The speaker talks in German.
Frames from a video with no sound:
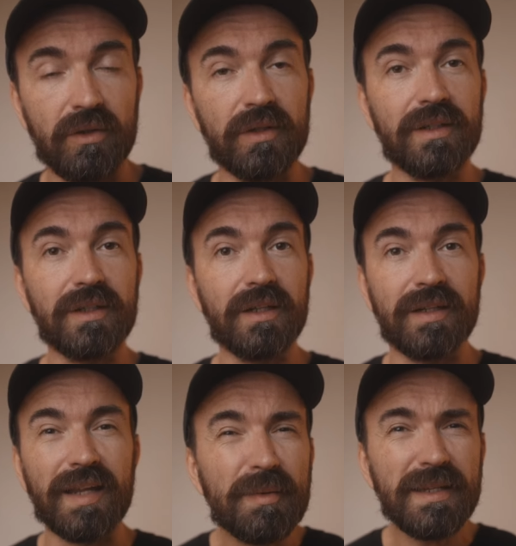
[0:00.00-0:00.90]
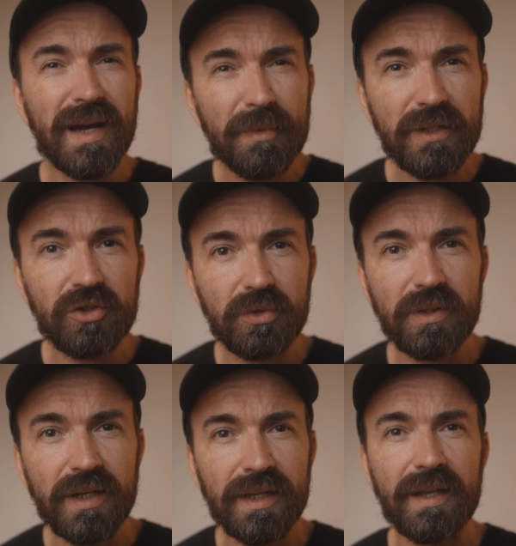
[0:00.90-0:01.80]
Und da habe ich damals schon
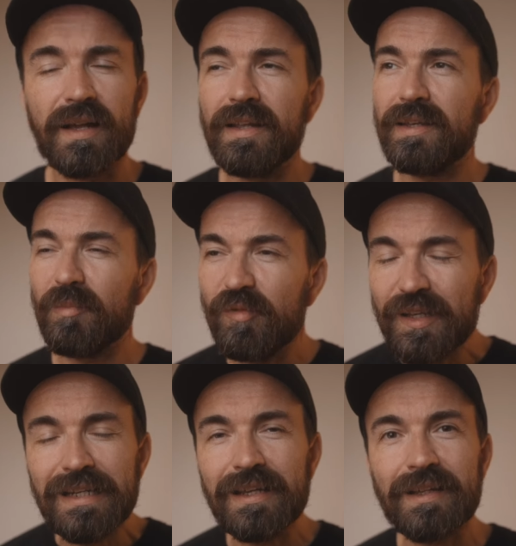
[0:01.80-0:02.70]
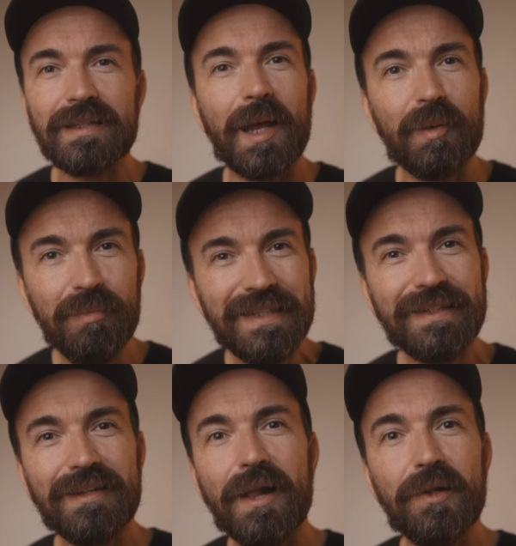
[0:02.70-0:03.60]
gedacht, ich empfinde das ein
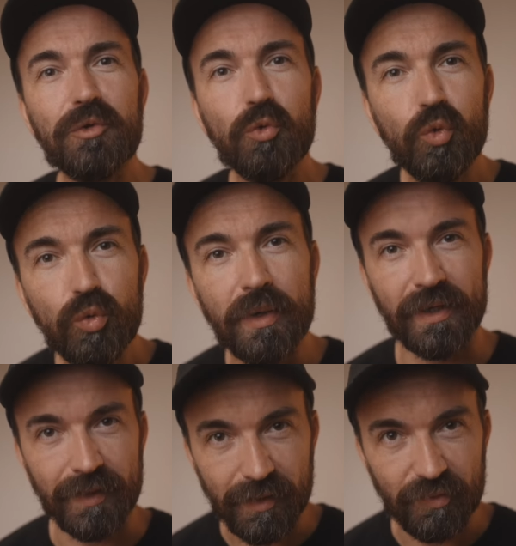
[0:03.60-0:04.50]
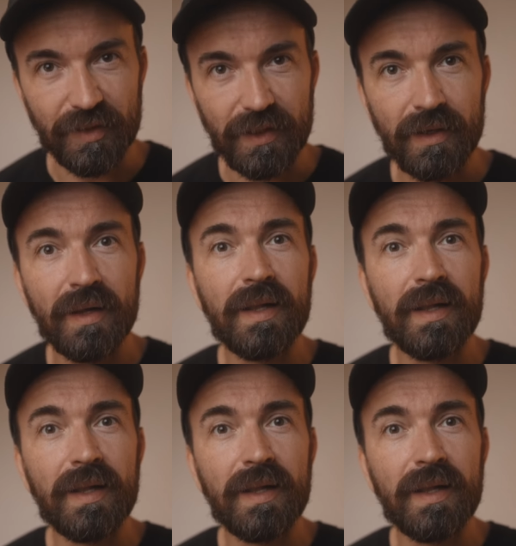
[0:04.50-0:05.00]
bisschen als übergriffig.